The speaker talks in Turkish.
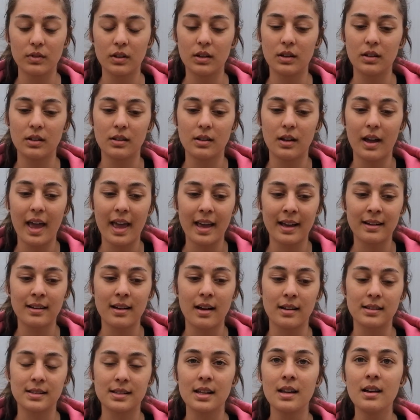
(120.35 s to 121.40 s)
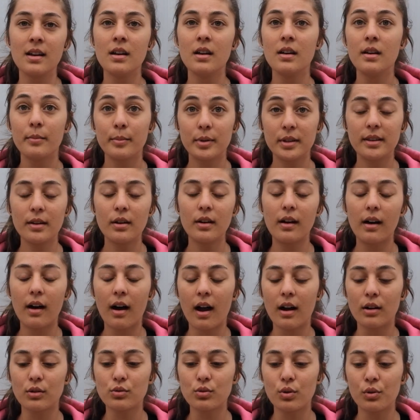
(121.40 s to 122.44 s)
e, enkaz. Bir de
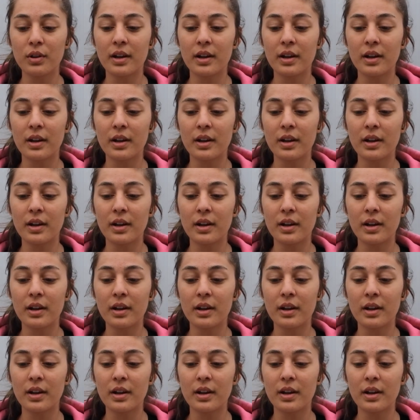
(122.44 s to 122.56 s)
artı